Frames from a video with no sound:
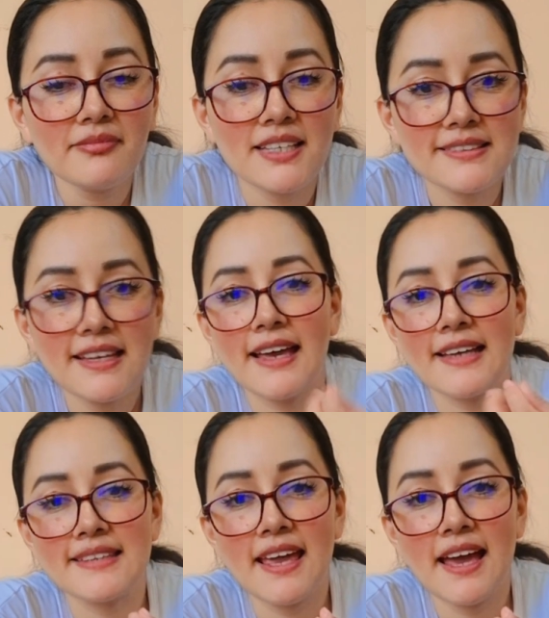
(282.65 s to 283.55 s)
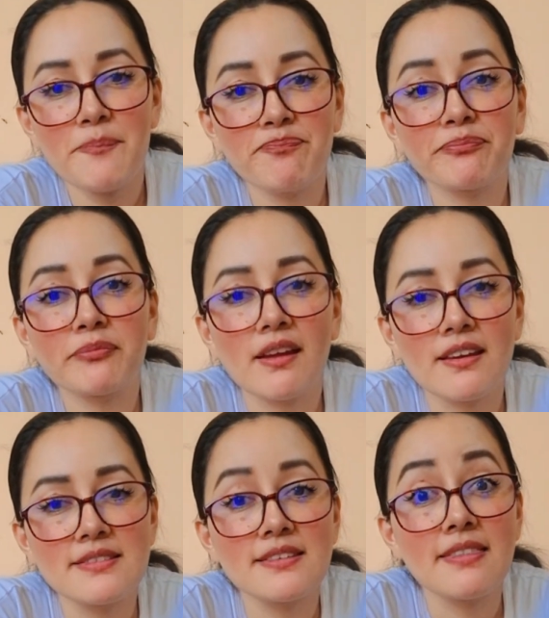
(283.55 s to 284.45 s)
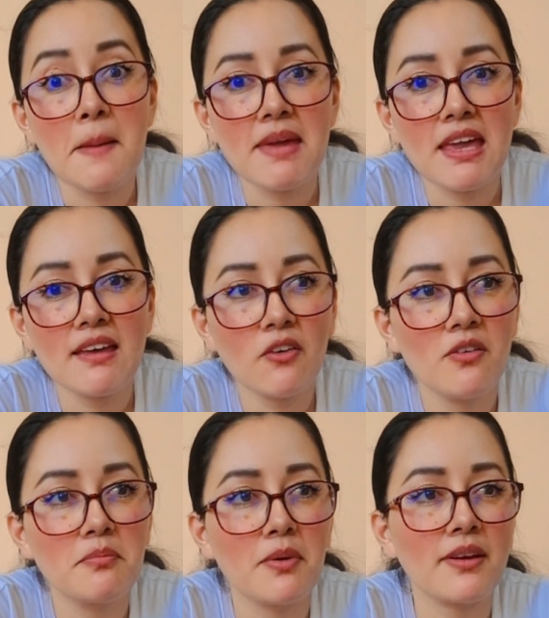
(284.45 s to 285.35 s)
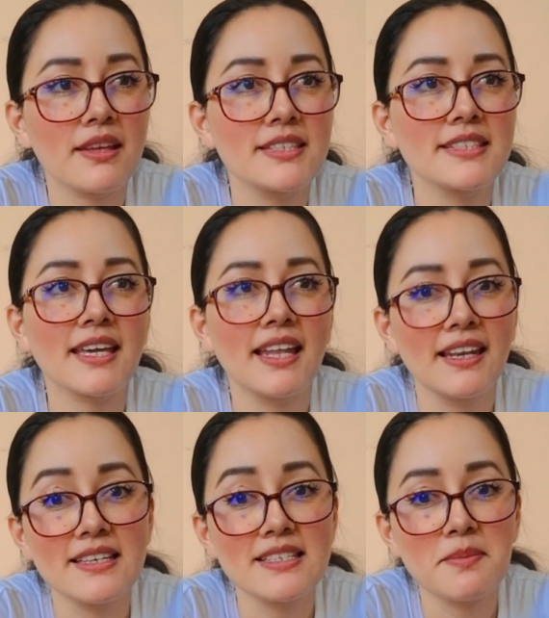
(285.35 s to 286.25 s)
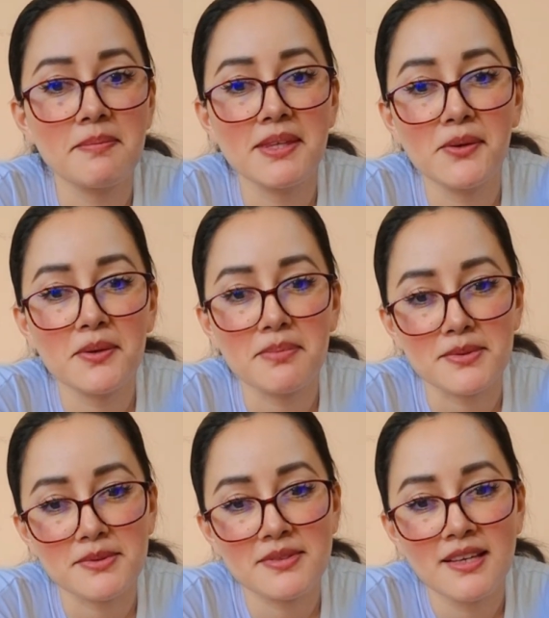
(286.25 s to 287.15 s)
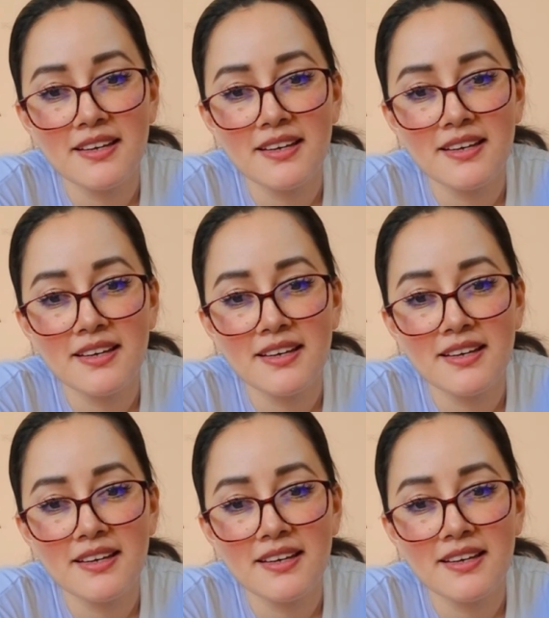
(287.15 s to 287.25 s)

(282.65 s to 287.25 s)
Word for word: se le hacía este, de miedo porque dice que el desvivido pues